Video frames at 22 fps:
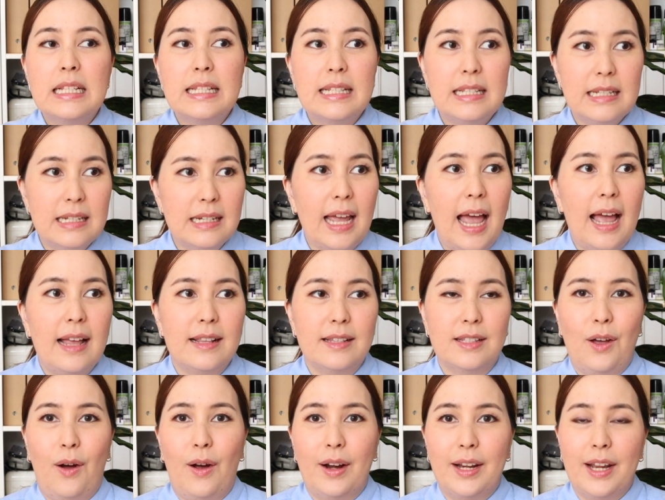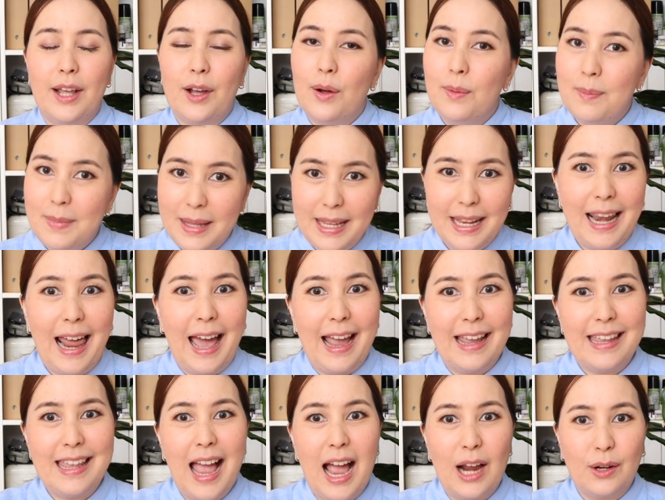ซึ่งการสอนเนี่ยก็มีหลา
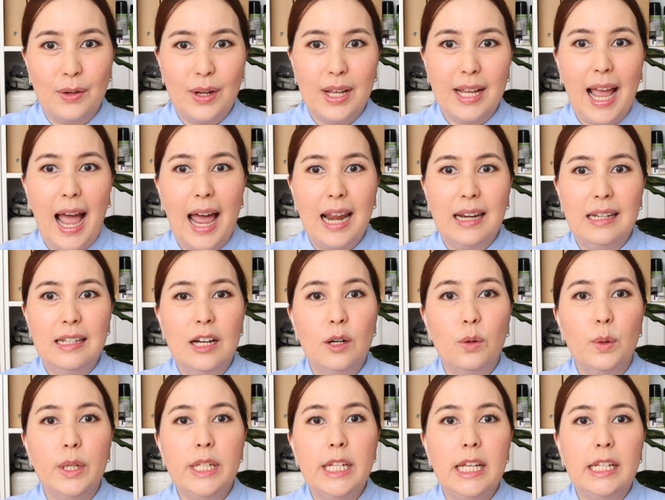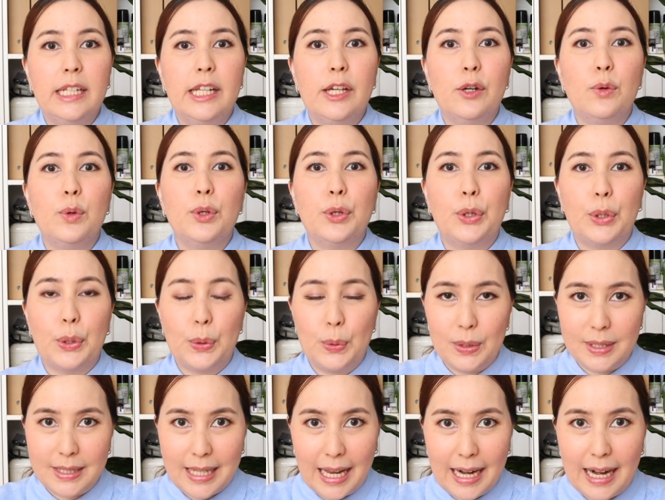ยอย่างด้วยกันเลือกวิธีที่คุณครู
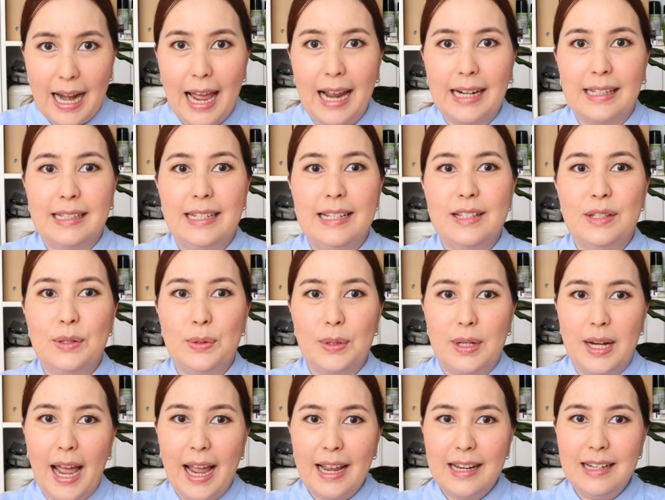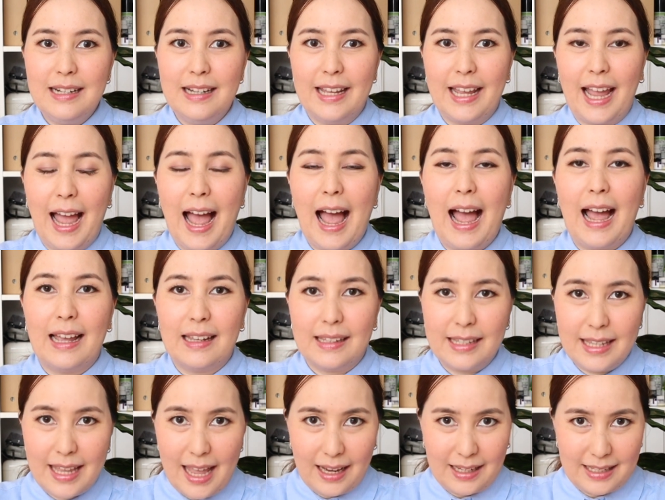ถนัดที่สุดได้เลยค่ะ
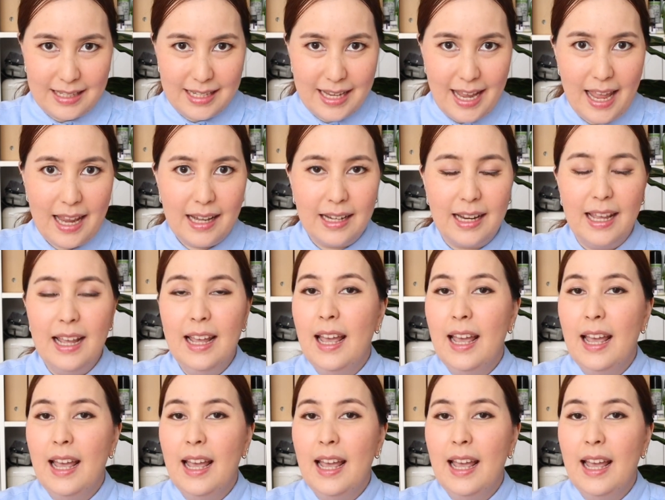อย่างเช่น